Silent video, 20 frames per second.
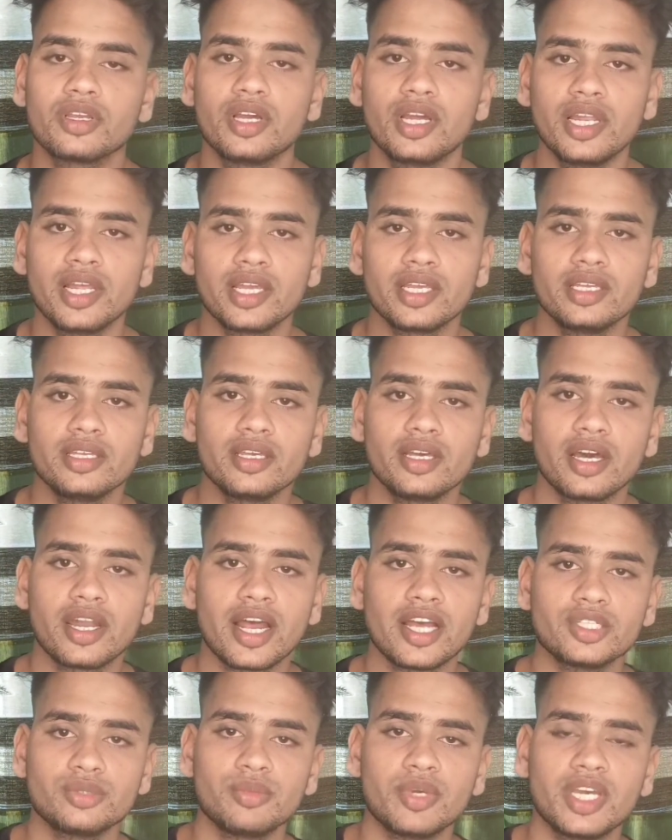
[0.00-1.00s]
गले की
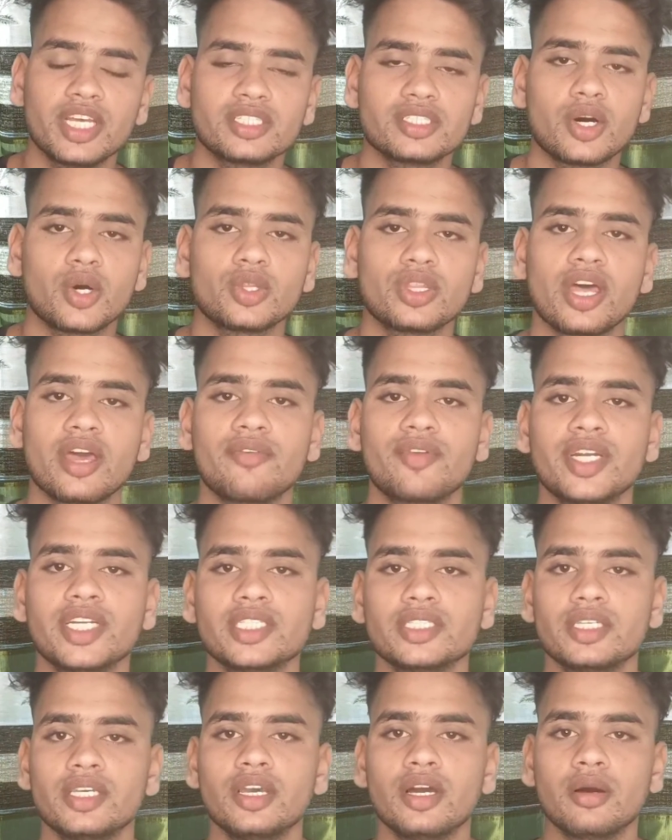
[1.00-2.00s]
खराश में ऐसा होता है
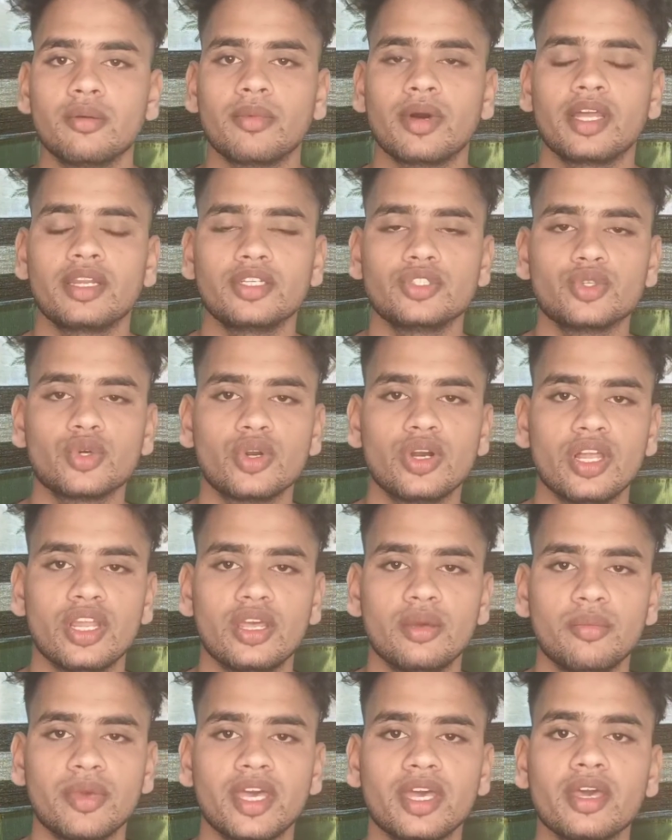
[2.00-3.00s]
फ्रेंड्स कि हमारे जो
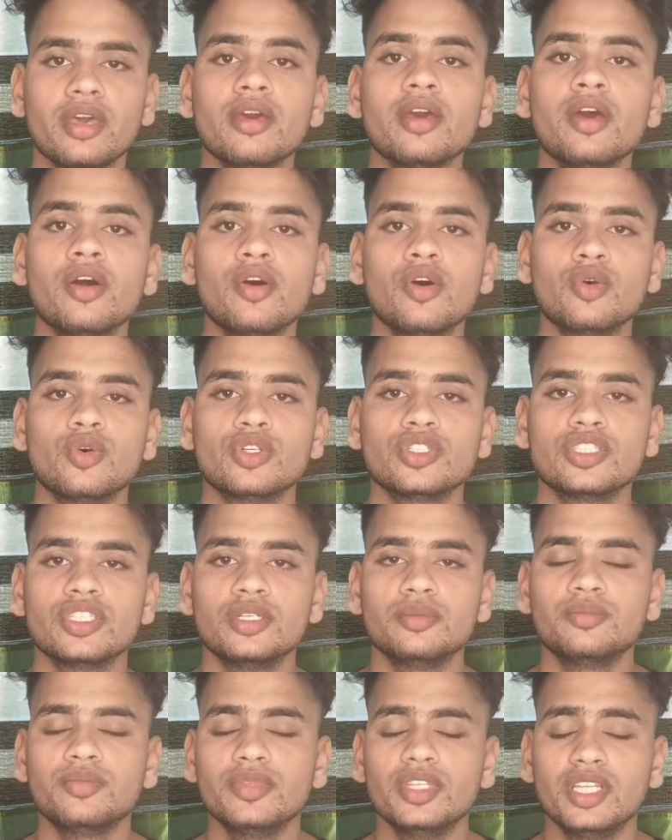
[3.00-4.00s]
गले में है वो
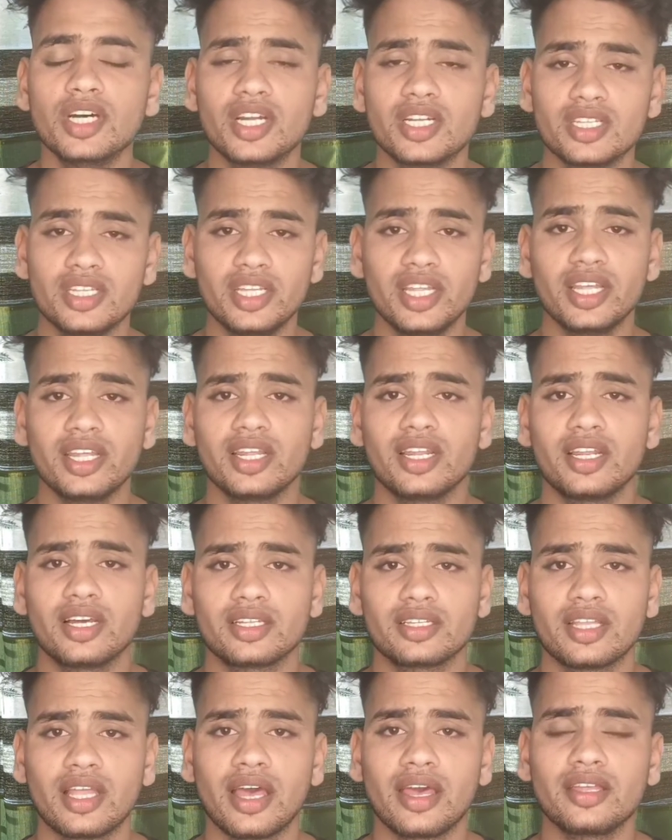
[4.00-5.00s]
सिर्फ दर्द देने
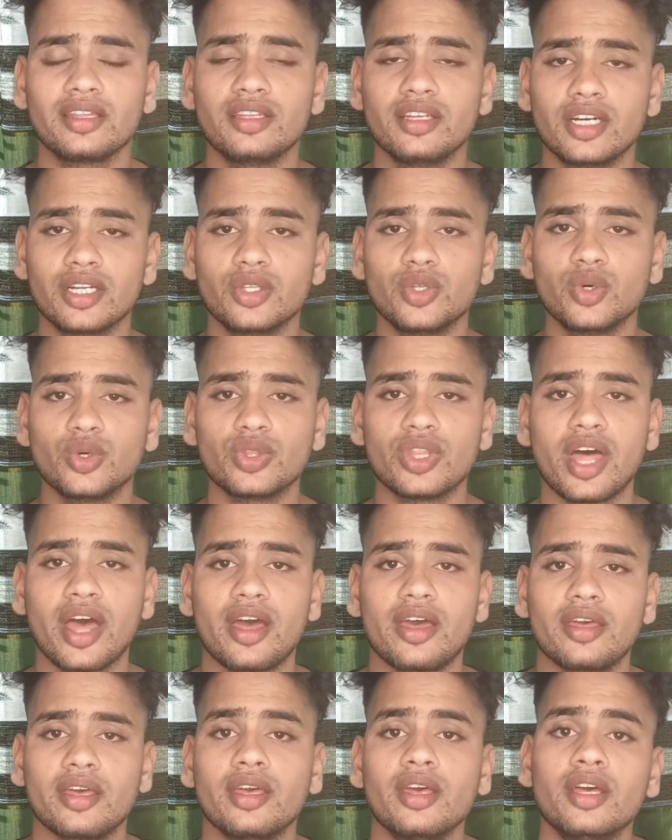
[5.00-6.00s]
लगता है दर्द
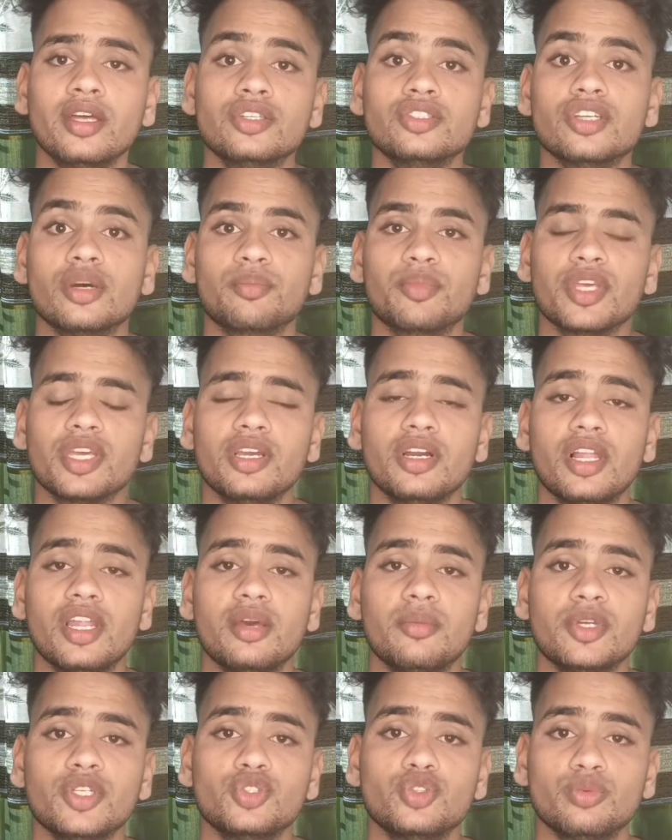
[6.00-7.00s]
होता है जबकि
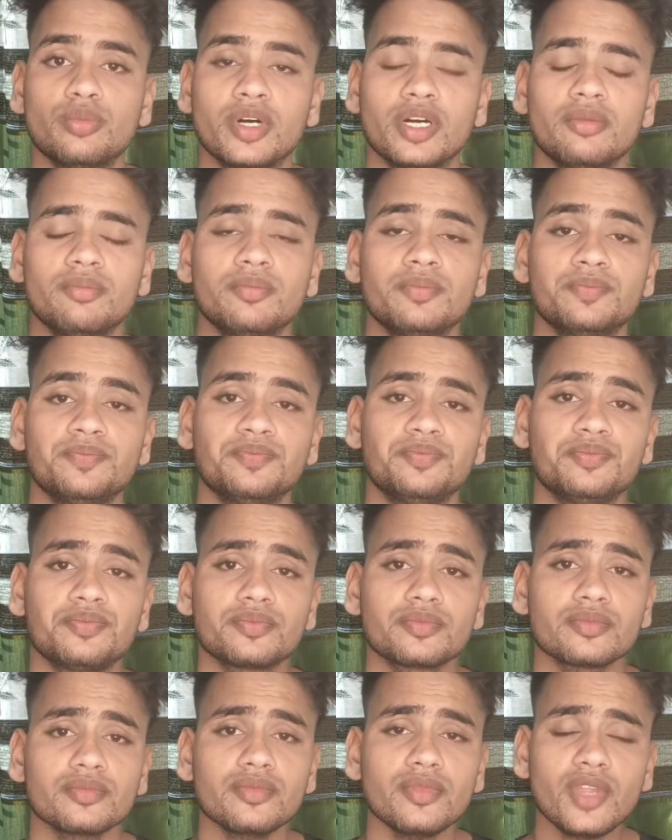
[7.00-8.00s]
गले में चुभन
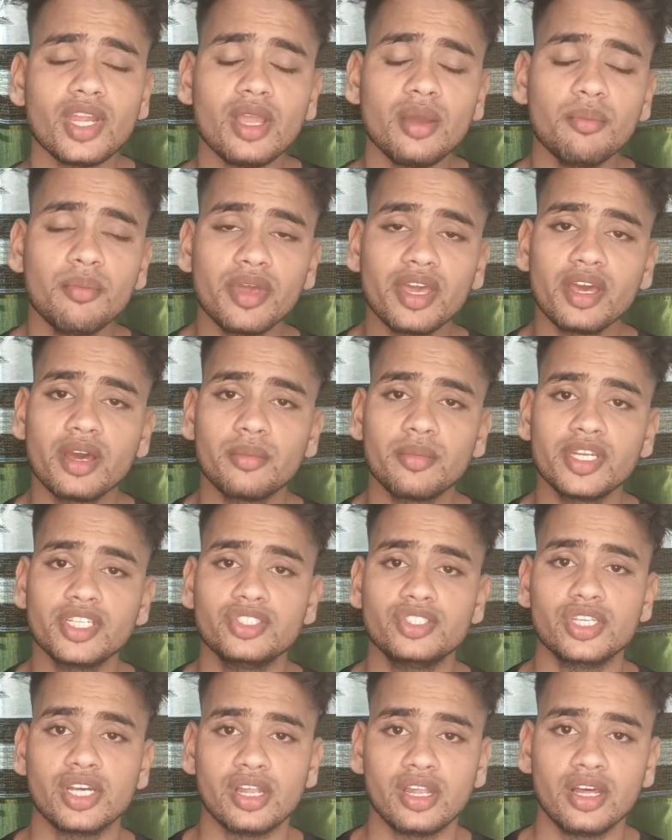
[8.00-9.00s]
में
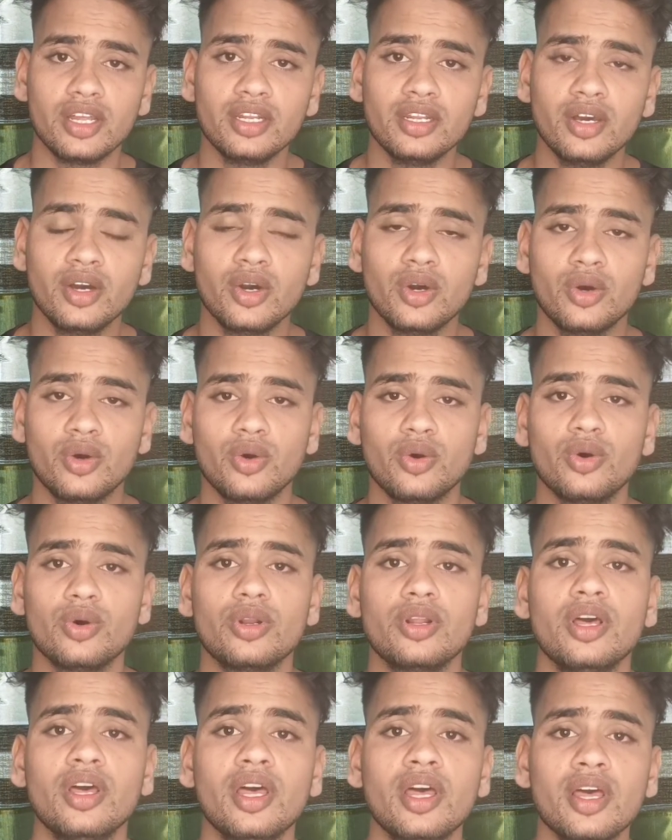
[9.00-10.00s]
हमें जलन
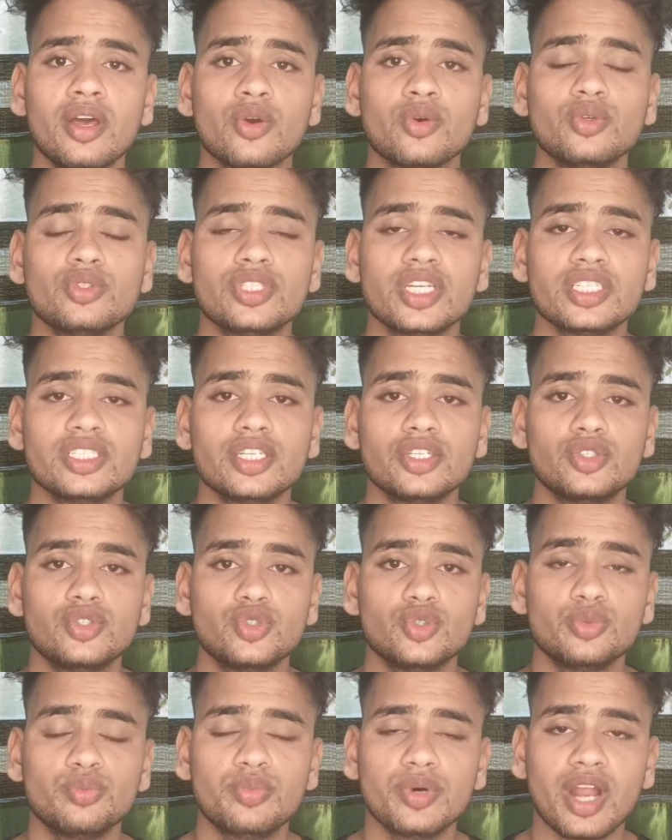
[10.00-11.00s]
और कुछ ऐसे
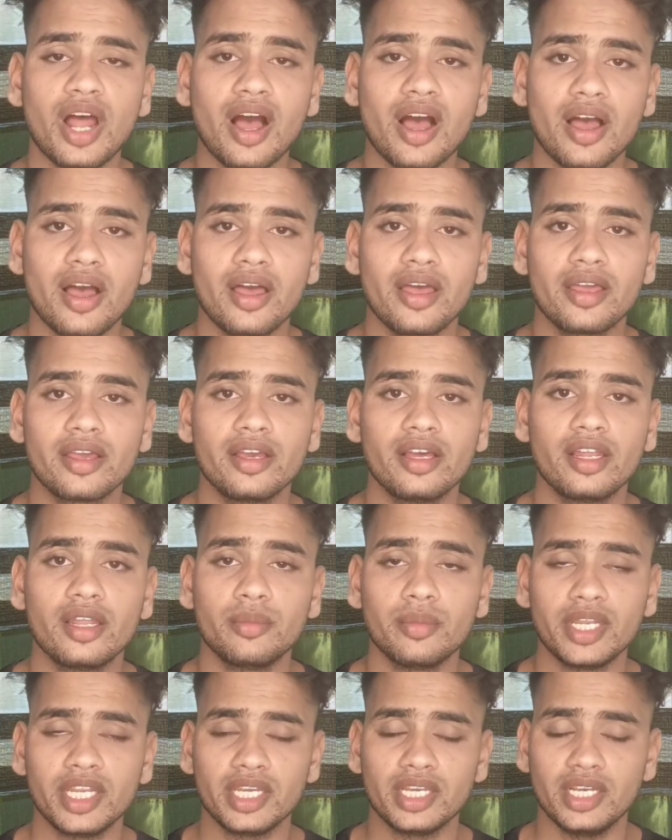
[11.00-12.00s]
चुभ रहा है
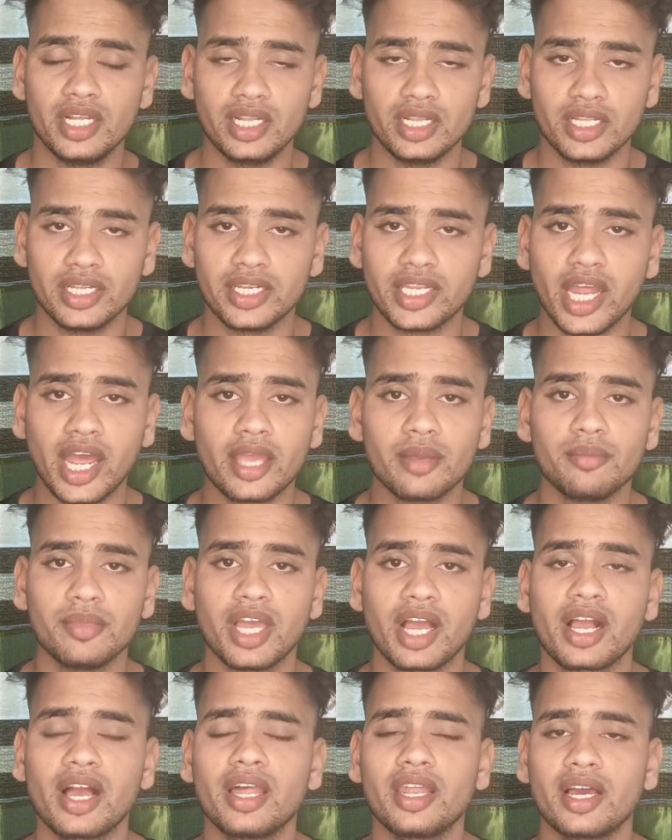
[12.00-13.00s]
गले में निगलते
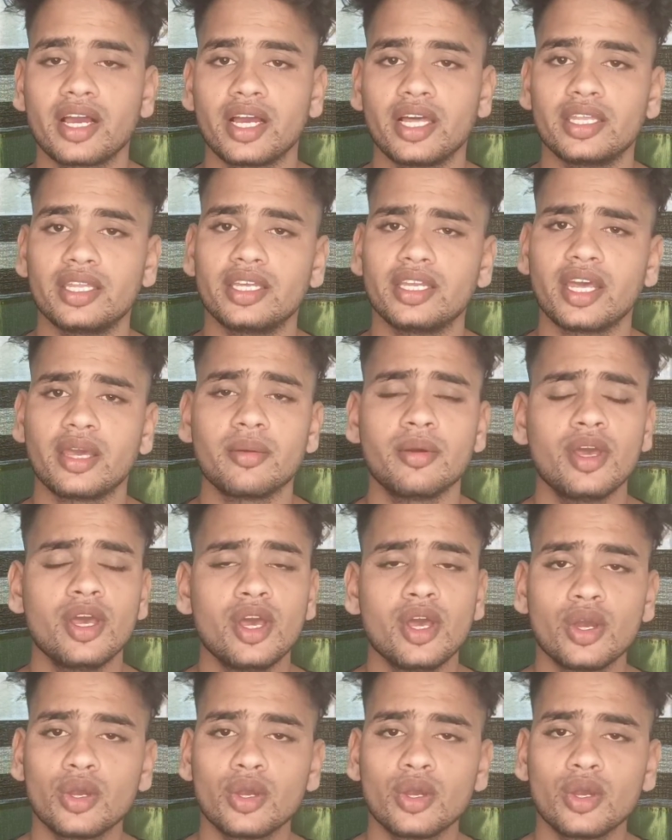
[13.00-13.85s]
टाइम या खाना खाते टाइम